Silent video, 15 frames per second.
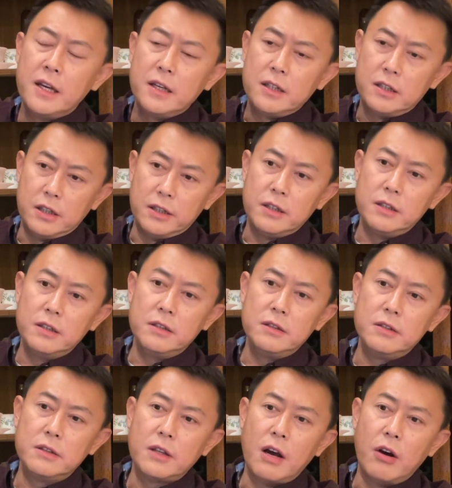可
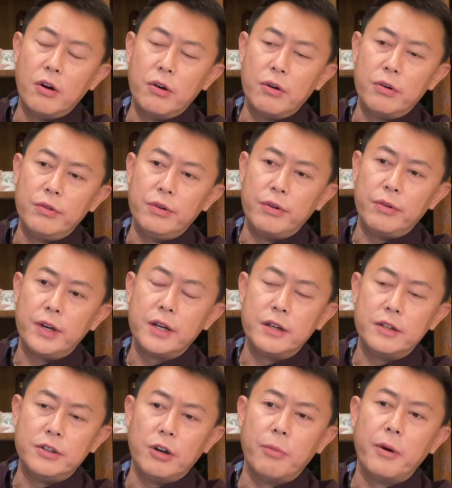能到有一
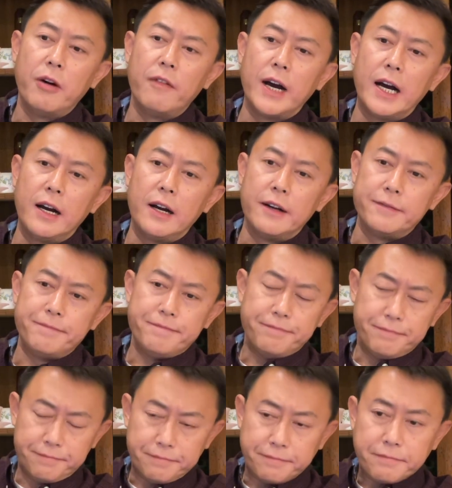个小爆发啊，
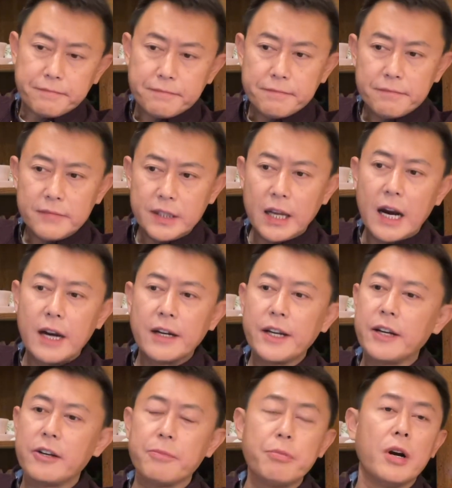但是
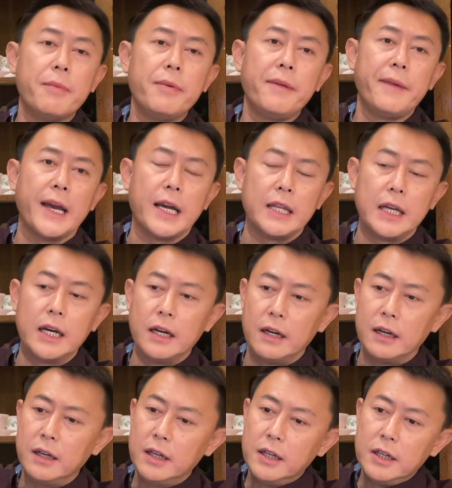这是不可避免的
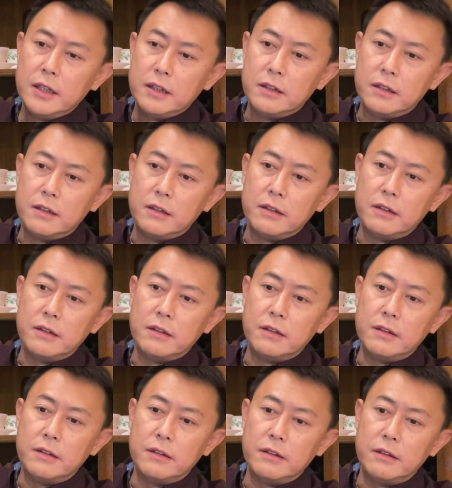啊，
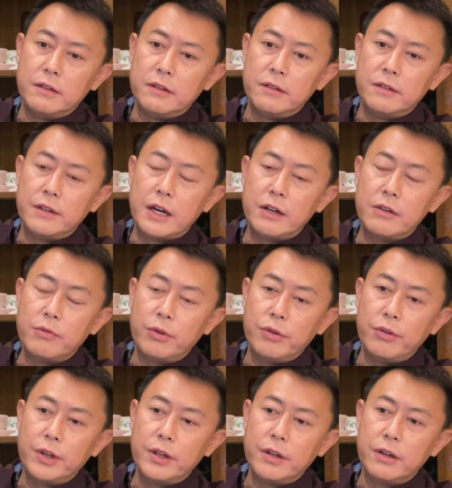呃，但是我
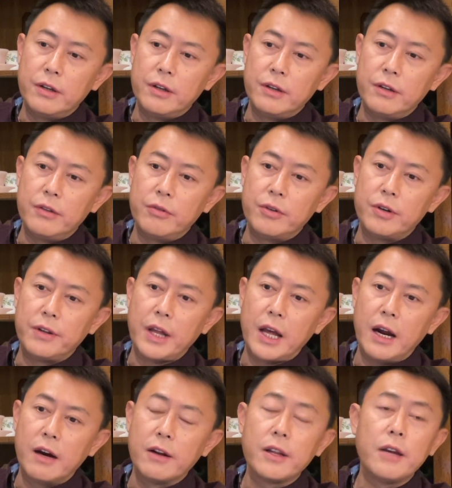觉得就是在
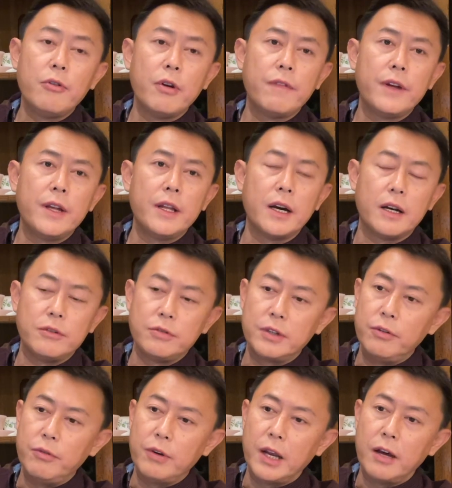二三月份啊，就
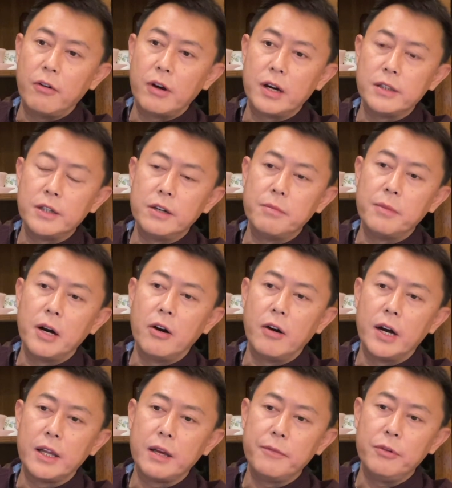跟原来《华尔街日报》
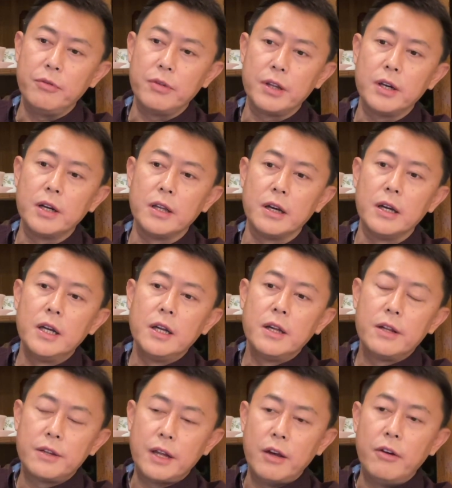啊他们预测的
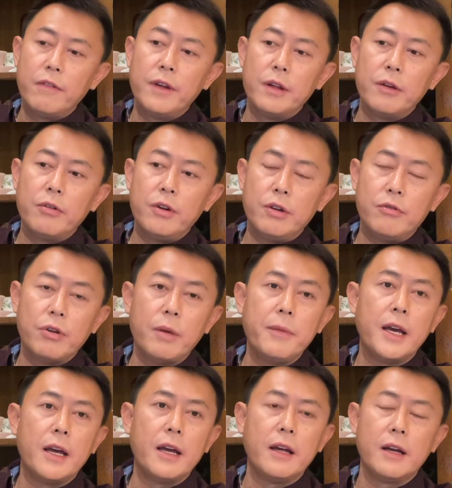三月份会全
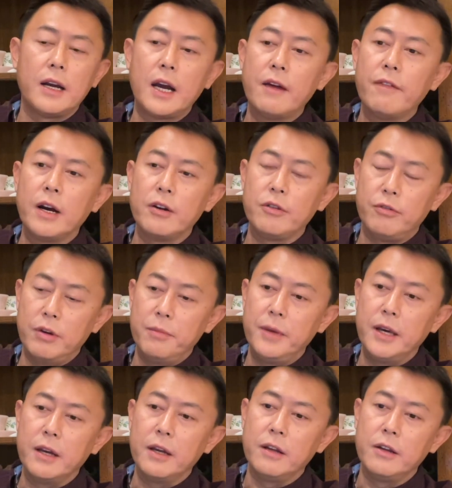面开放、全
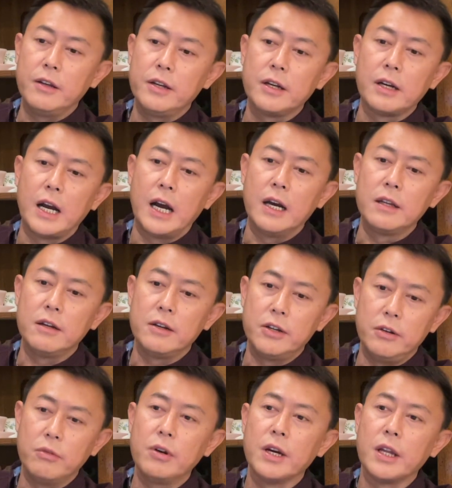面正常呢，
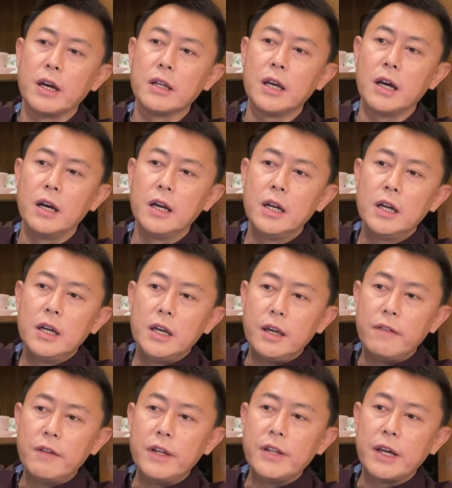是有可能的，
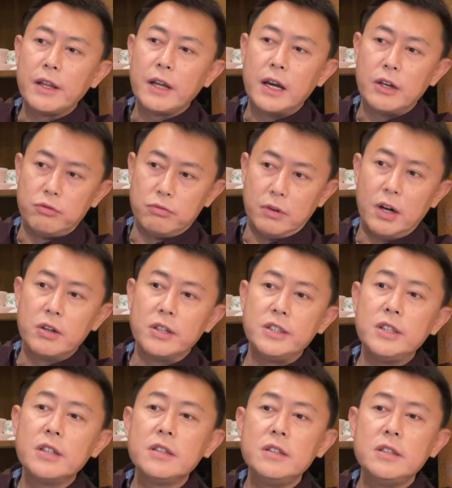因为现在主要是
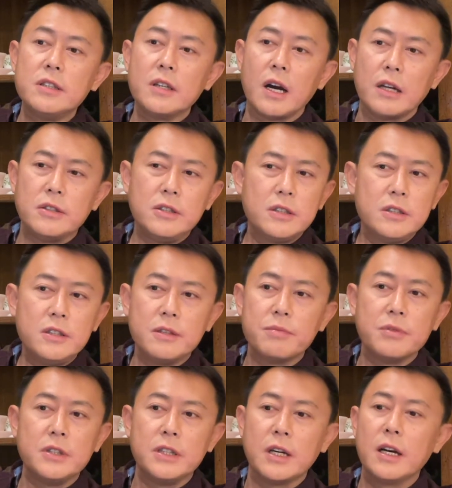经济啊，经济
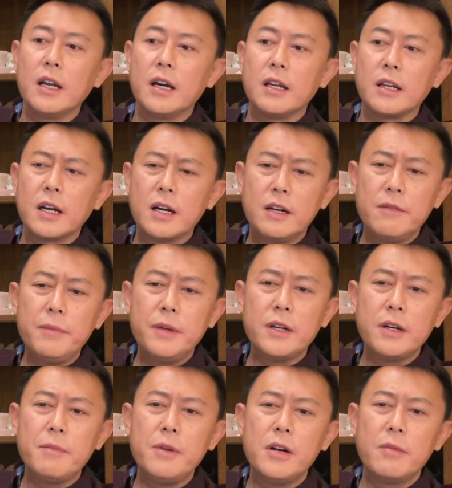不行了。你看《人
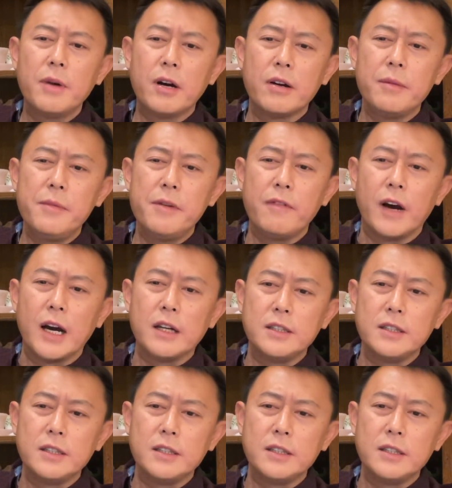人民日报》《人民网》